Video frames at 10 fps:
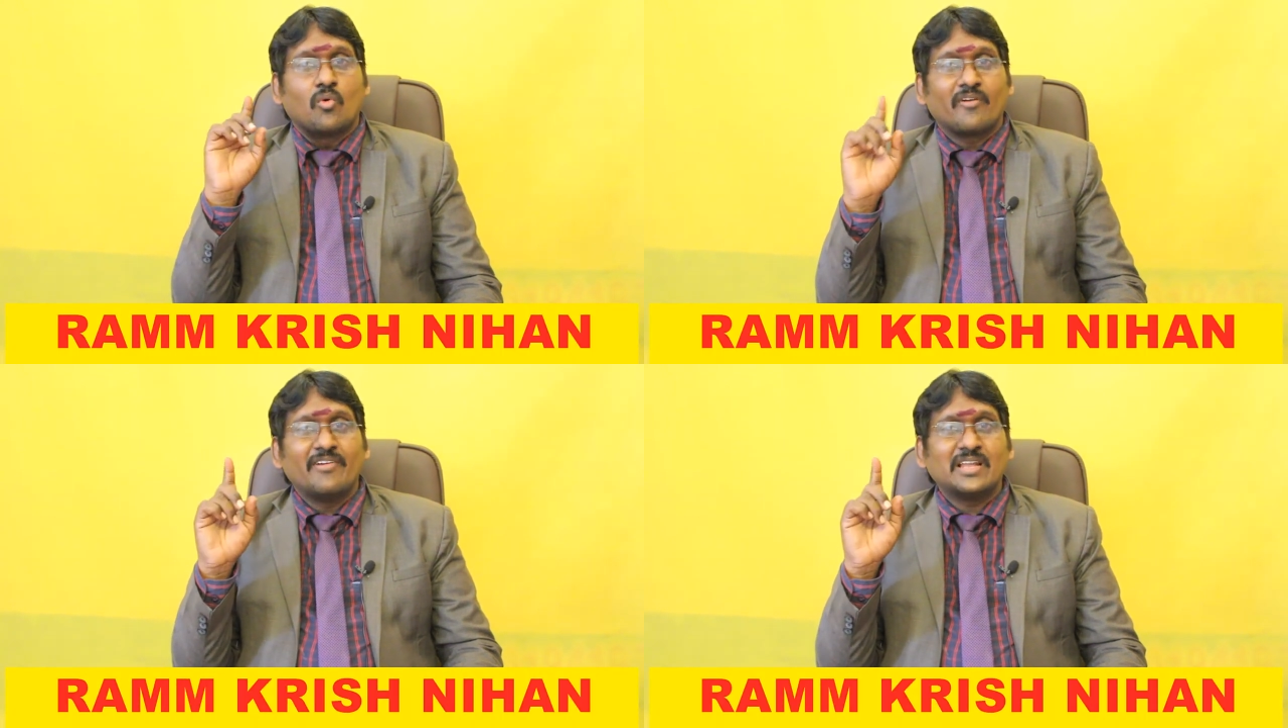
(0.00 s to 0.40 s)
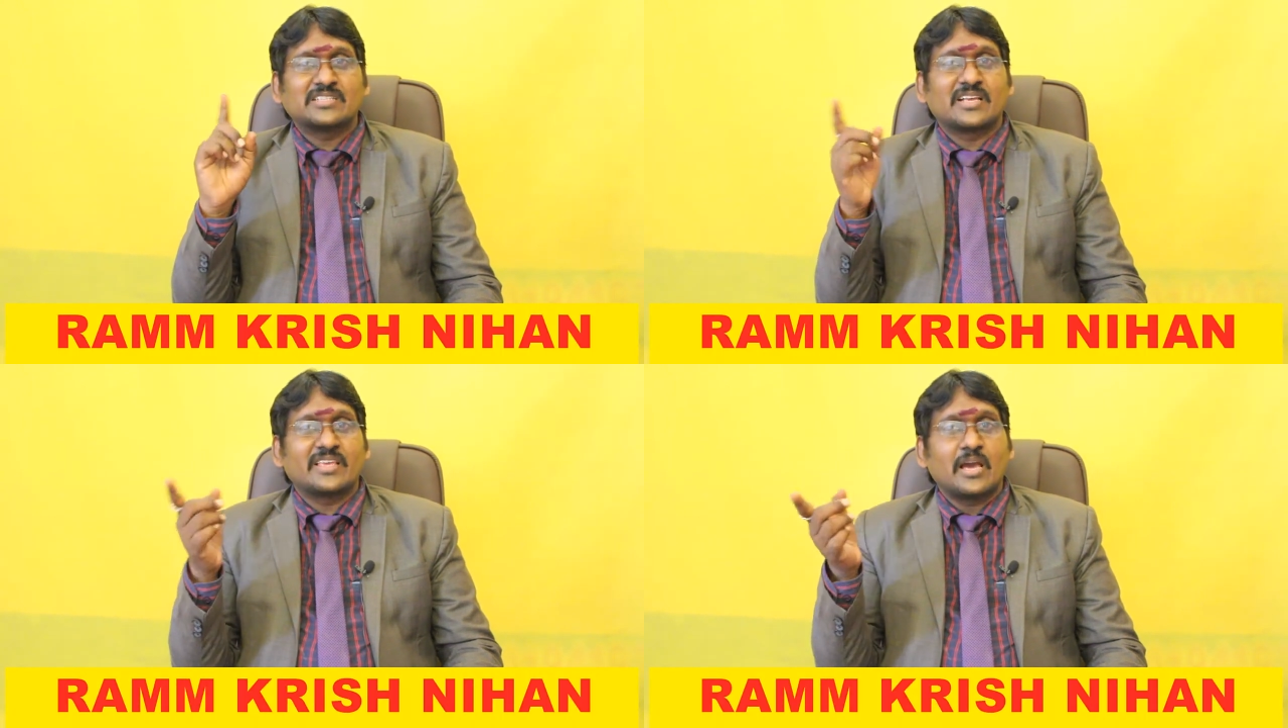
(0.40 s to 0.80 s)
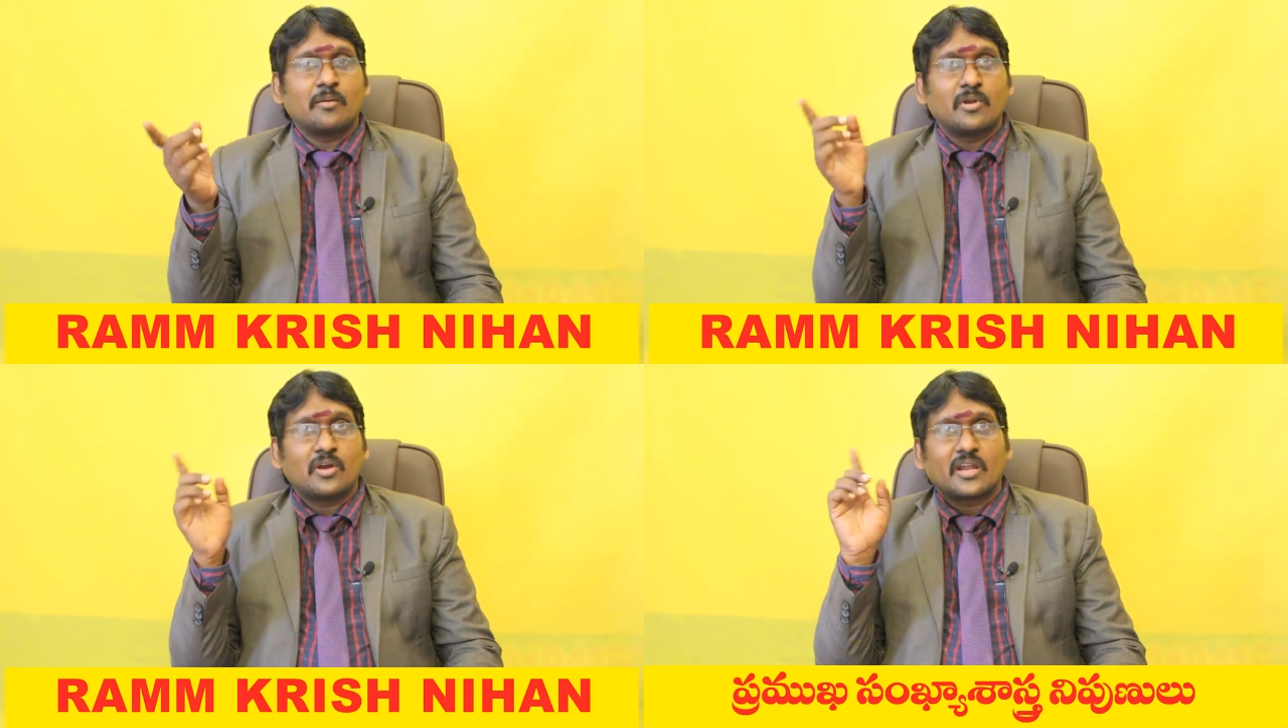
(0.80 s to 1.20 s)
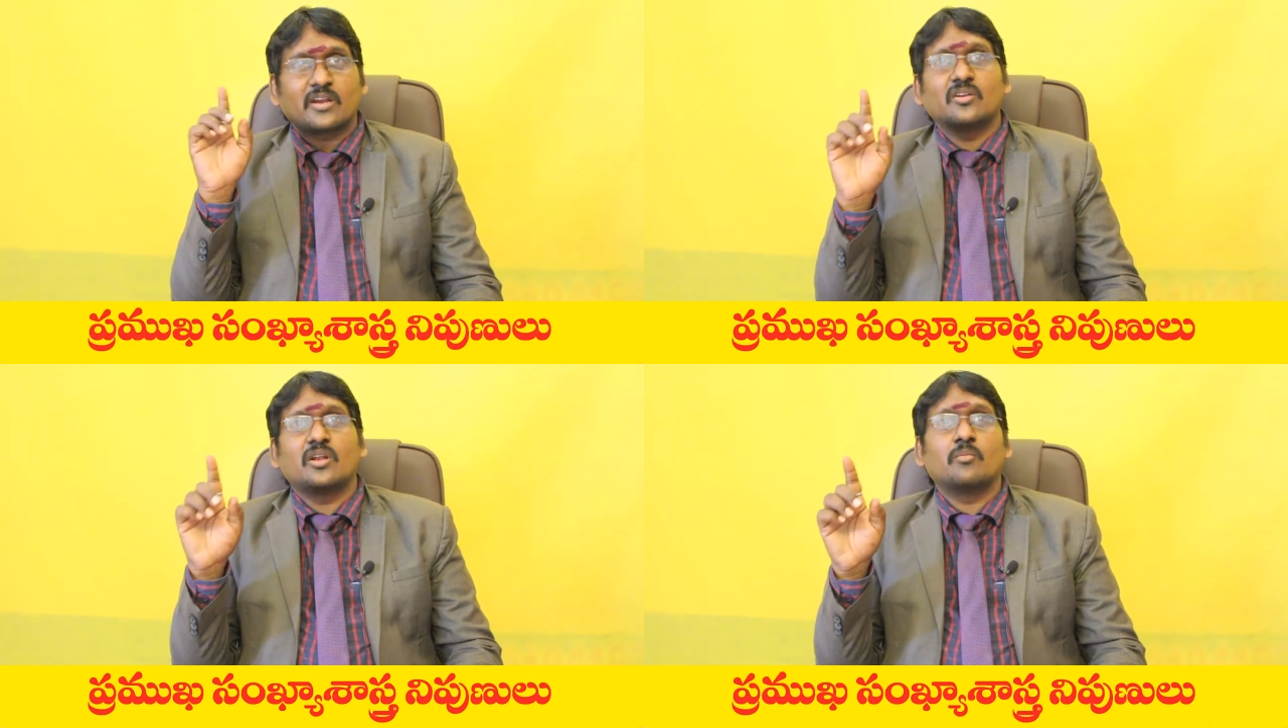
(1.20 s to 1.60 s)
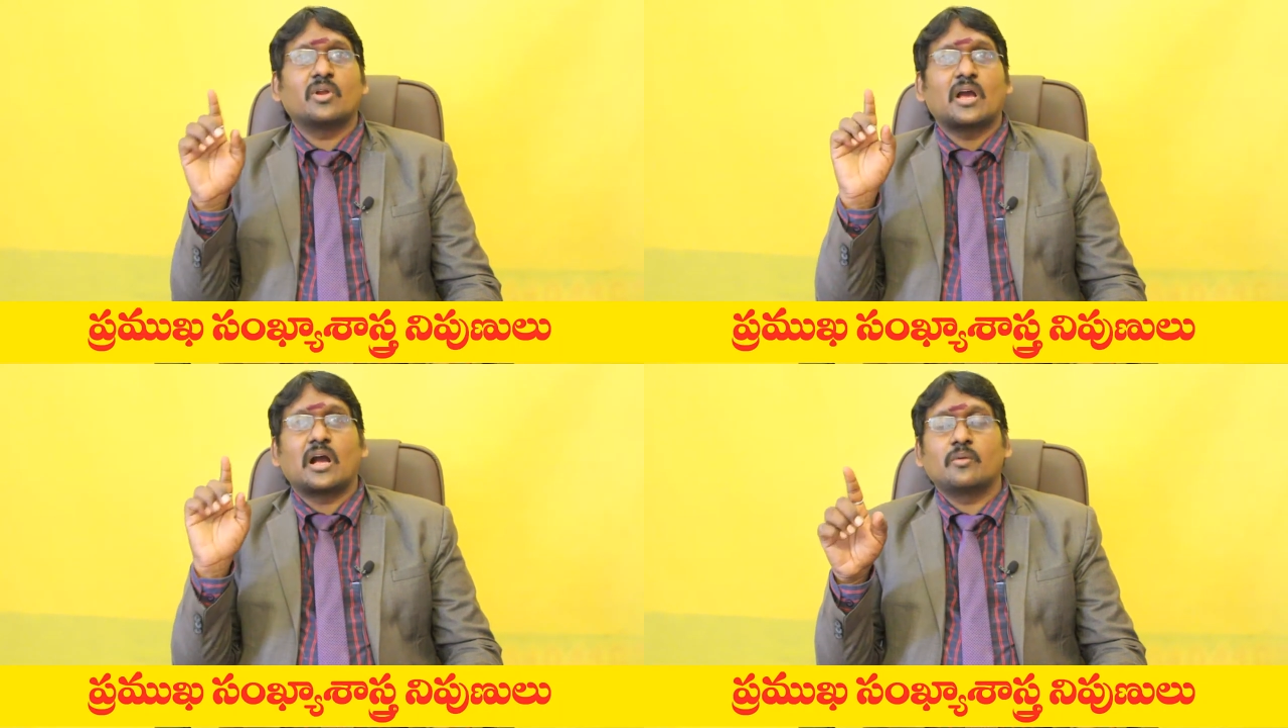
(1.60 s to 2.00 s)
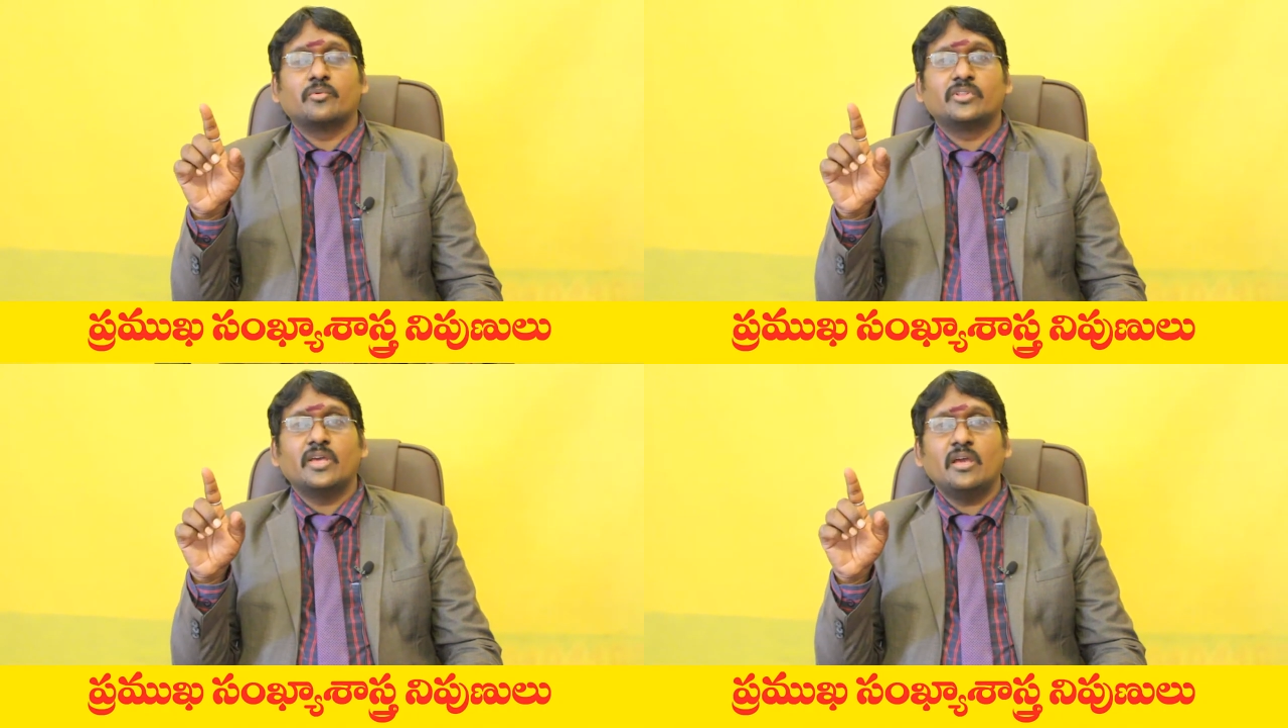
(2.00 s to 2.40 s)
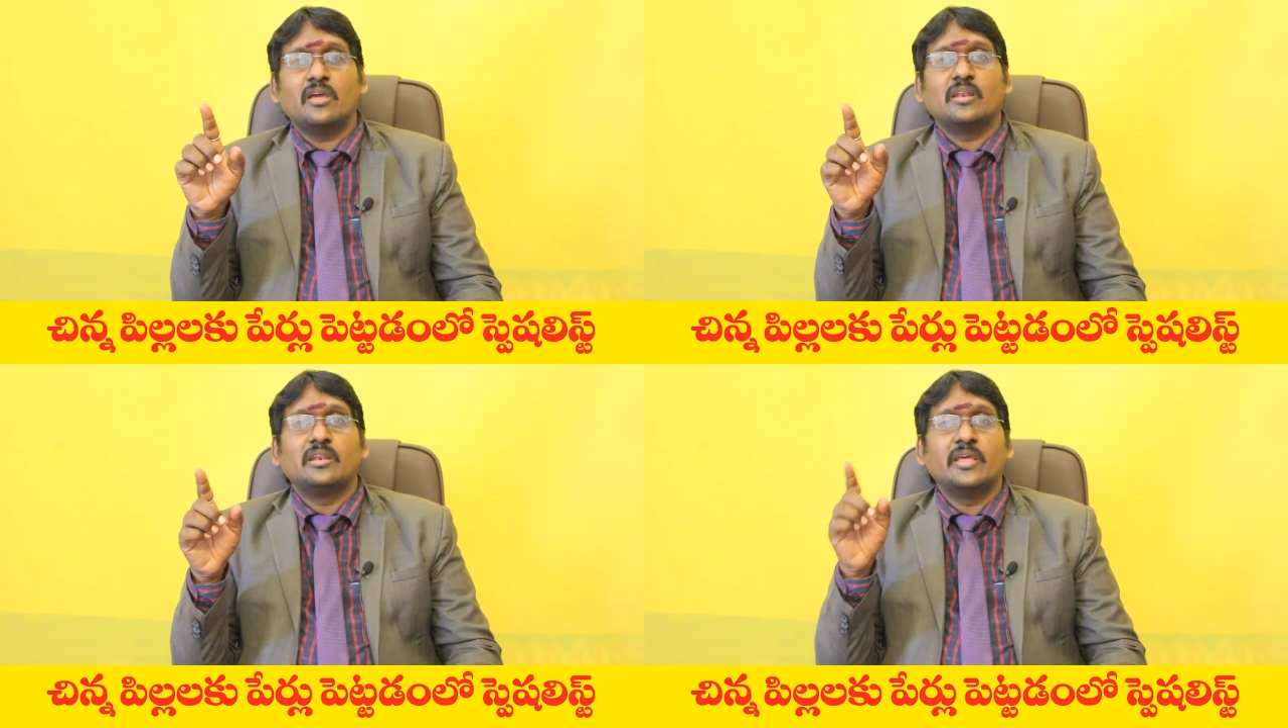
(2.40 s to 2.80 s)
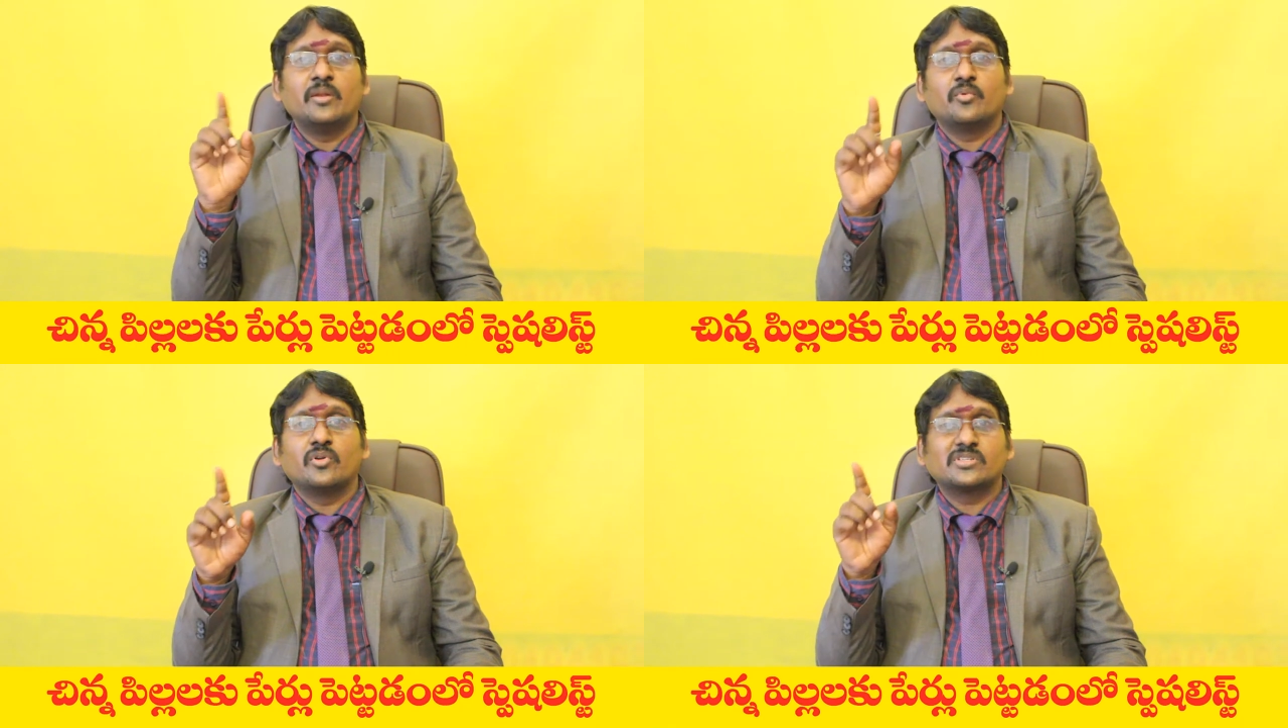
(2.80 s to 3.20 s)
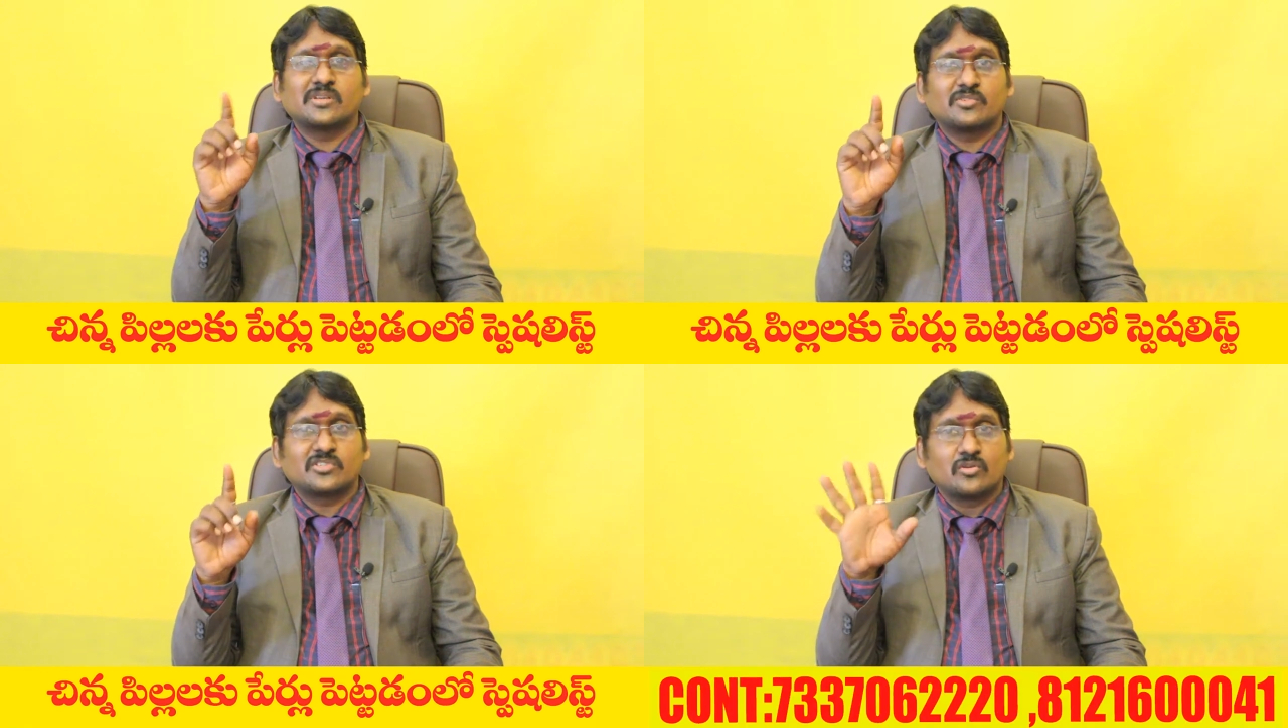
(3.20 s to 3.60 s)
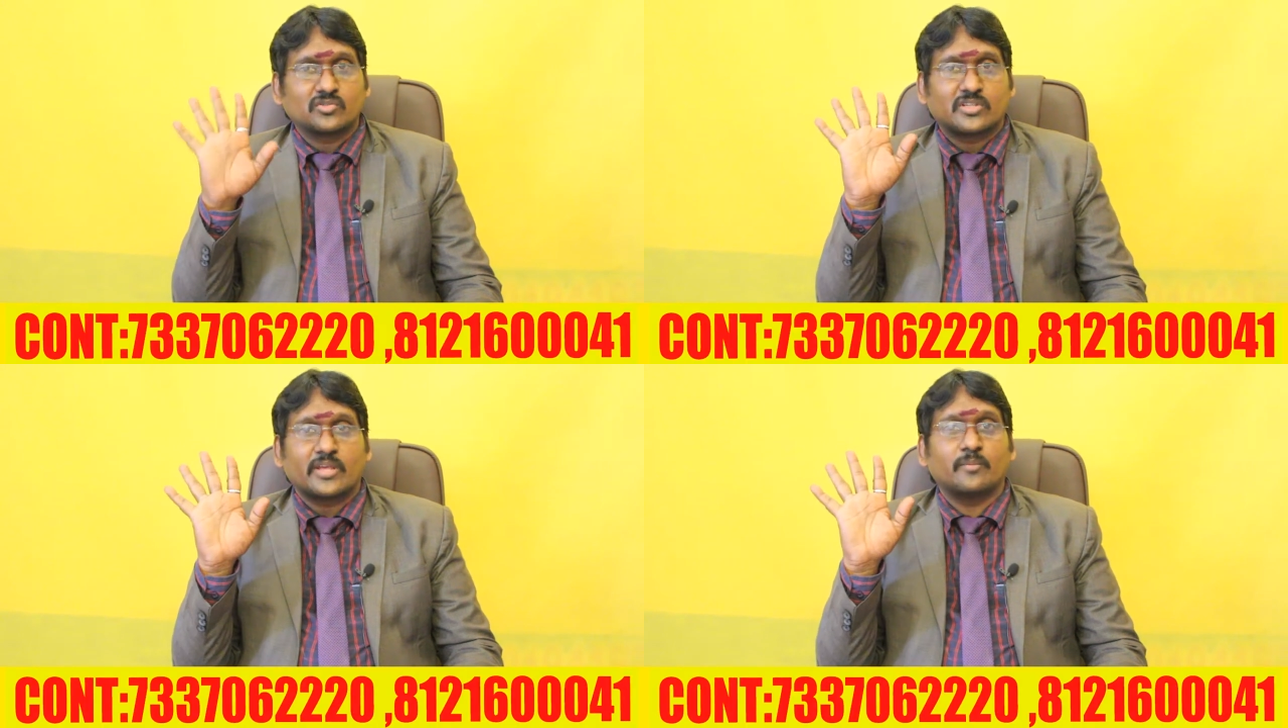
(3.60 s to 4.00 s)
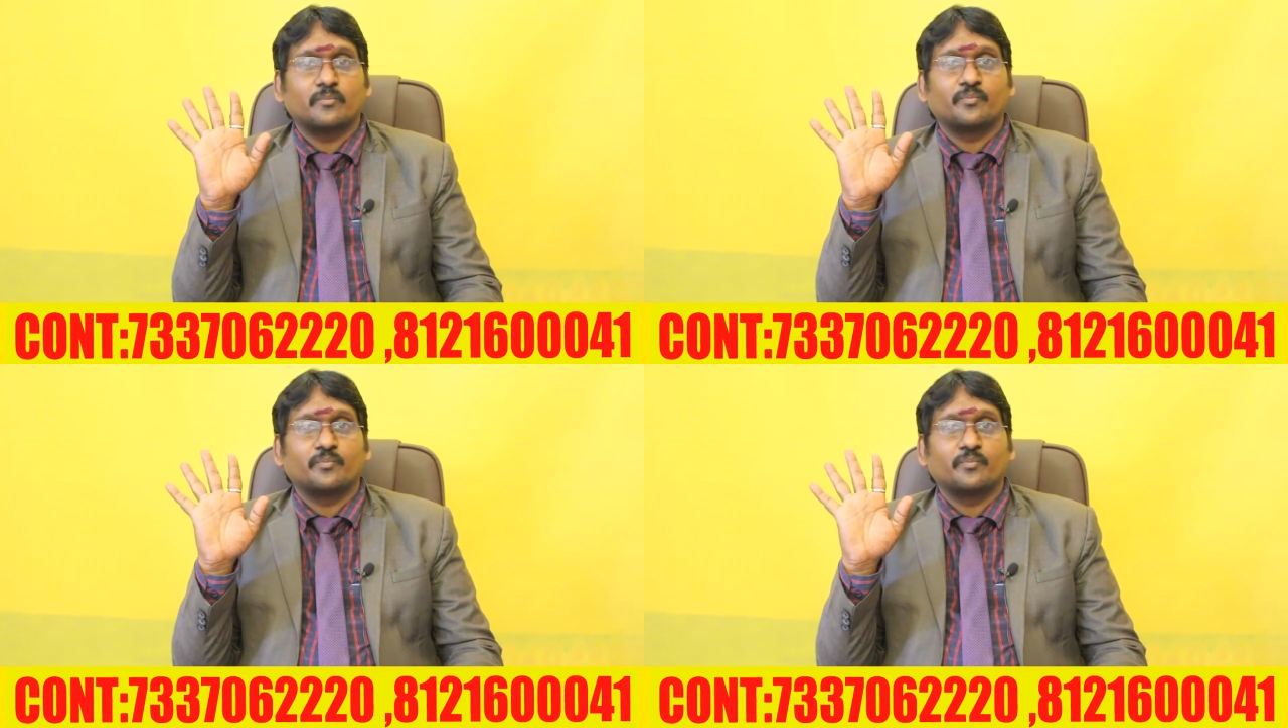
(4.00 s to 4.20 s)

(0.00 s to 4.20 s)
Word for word: ఒకవేళ సంఖ్యాబలం కరెక్ట్ నెంబర్ కాకపోతే లేనిపోని సమస్యలు వస్తాయి